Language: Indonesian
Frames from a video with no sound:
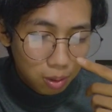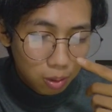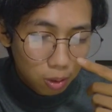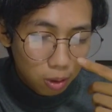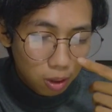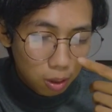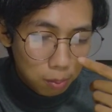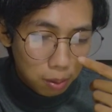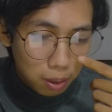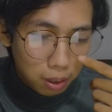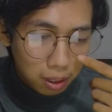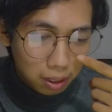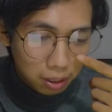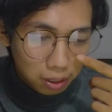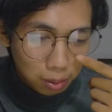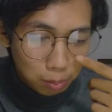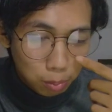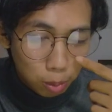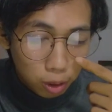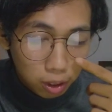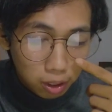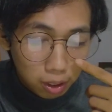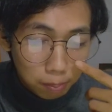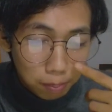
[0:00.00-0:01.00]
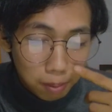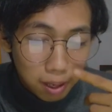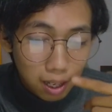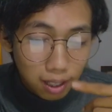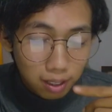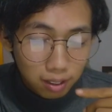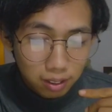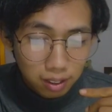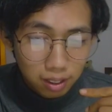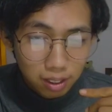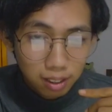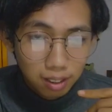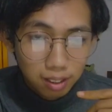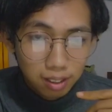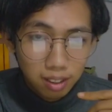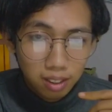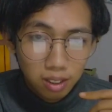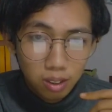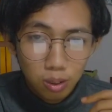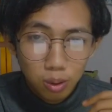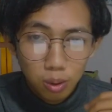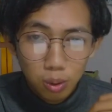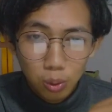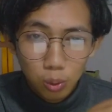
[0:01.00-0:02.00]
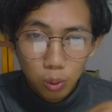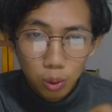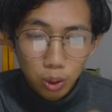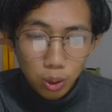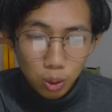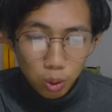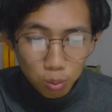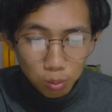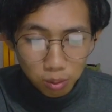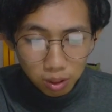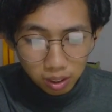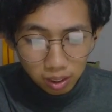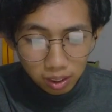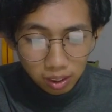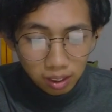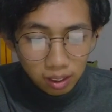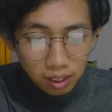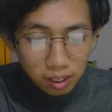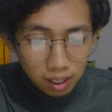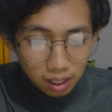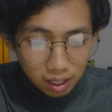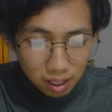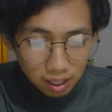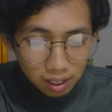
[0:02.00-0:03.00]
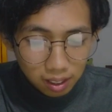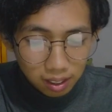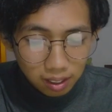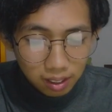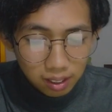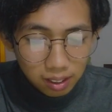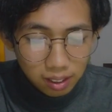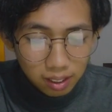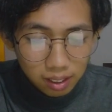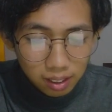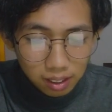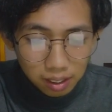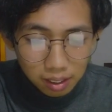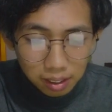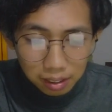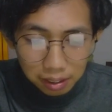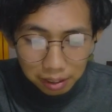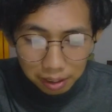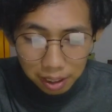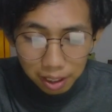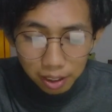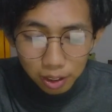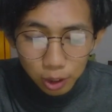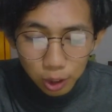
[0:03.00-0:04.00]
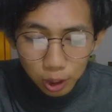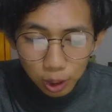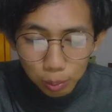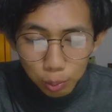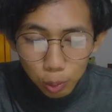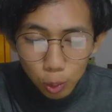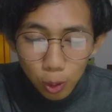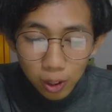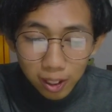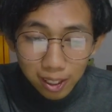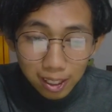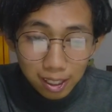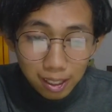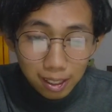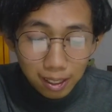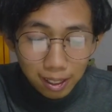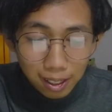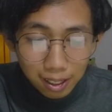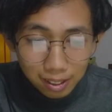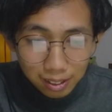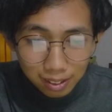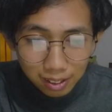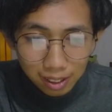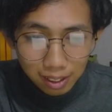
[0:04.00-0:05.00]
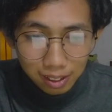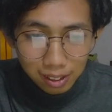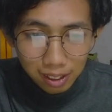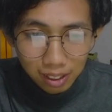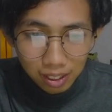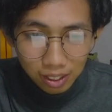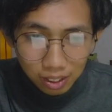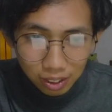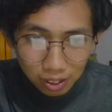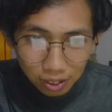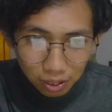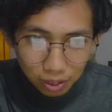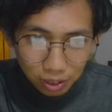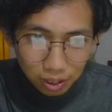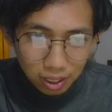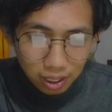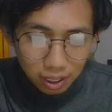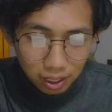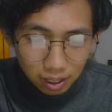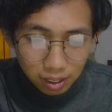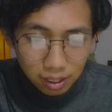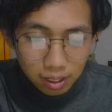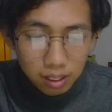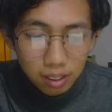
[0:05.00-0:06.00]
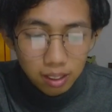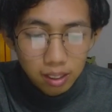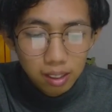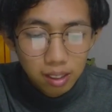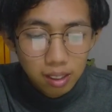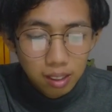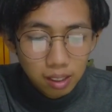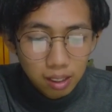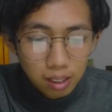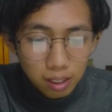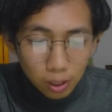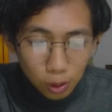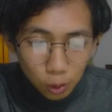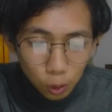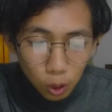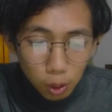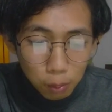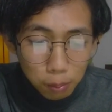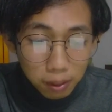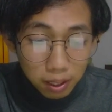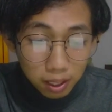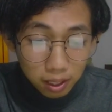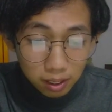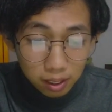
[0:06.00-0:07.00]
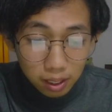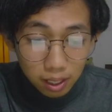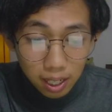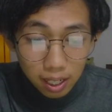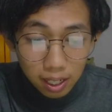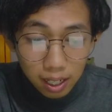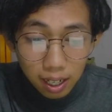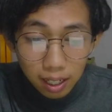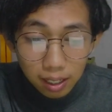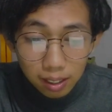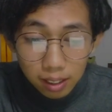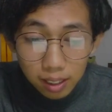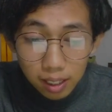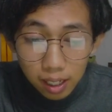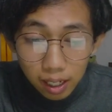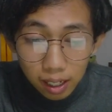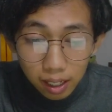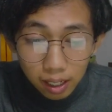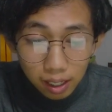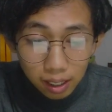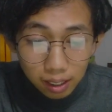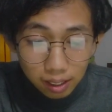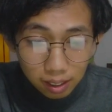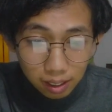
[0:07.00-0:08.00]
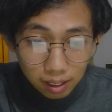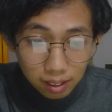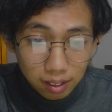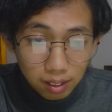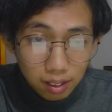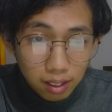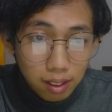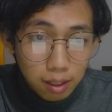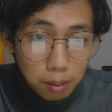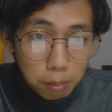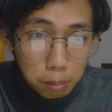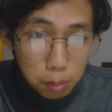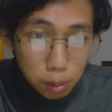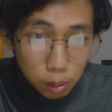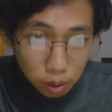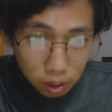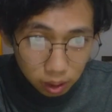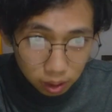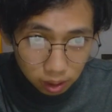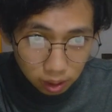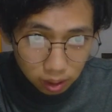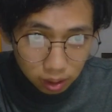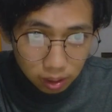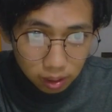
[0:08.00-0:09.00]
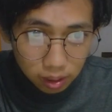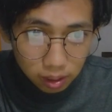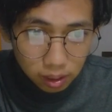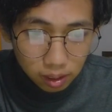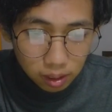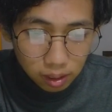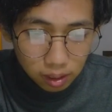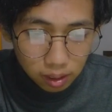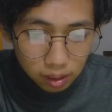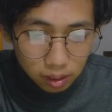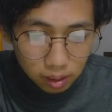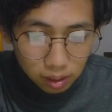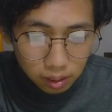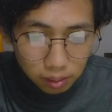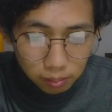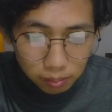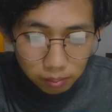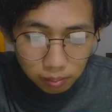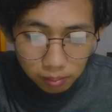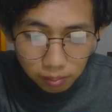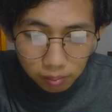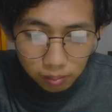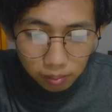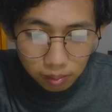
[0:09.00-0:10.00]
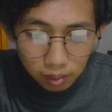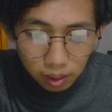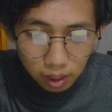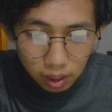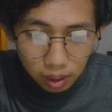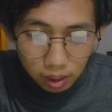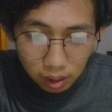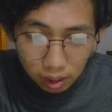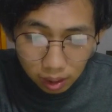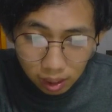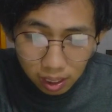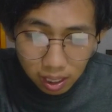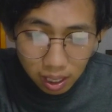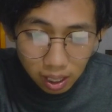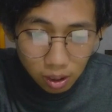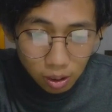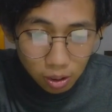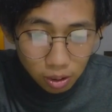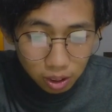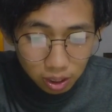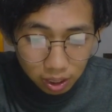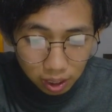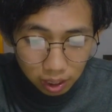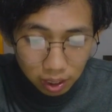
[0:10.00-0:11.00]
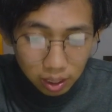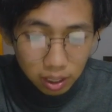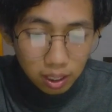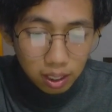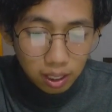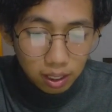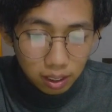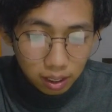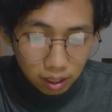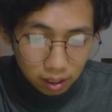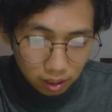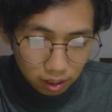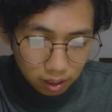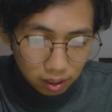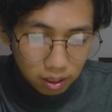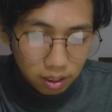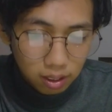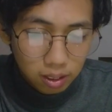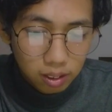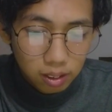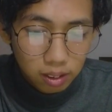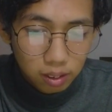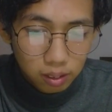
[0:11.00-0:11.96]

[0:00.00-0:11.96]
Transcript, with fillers: Oh, apakah si Bon kepaksa gitu nungguin rumah kita? nggak Jim, gua ikhlas katanya. Oke. Okay. Gua penasaran aja kata si Bon ya. Iya, oke okay, katanya.